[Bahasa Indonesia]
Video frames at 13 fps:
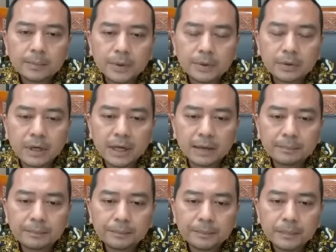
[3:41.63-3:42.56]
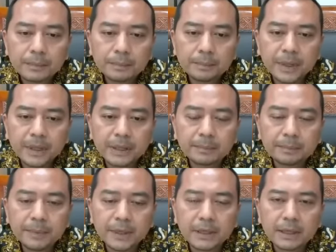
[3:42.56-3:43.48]
program
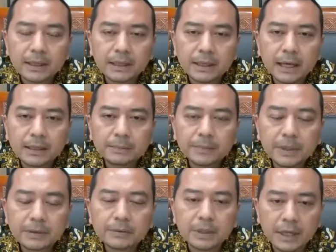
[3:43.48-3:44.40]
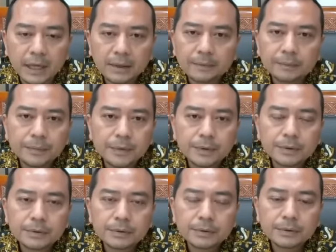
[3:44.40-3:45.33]
PIP dan KIP kuliah
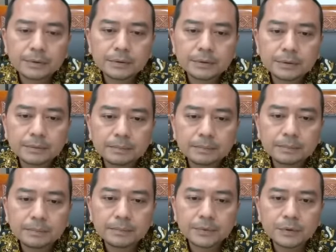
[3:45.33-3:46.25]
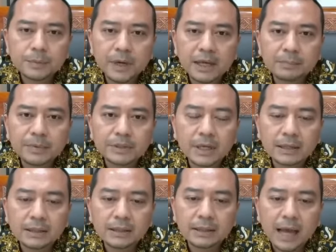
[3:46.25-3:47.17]
supaya
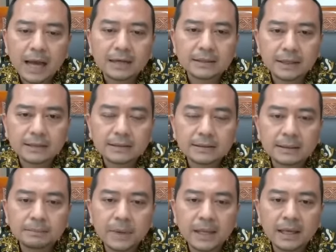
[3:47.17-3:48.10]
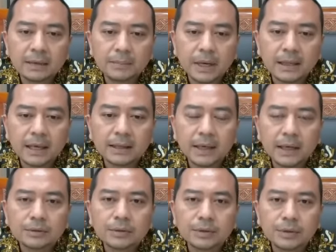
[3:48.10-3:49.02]
bisa diakses
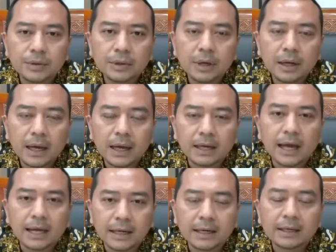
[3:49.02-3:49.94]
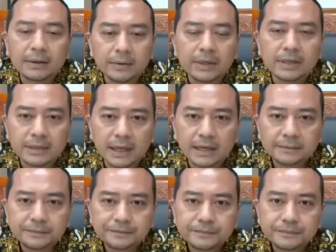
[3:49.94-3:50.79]
sebanyak-banyaknya untuk anak-anak Indonesia.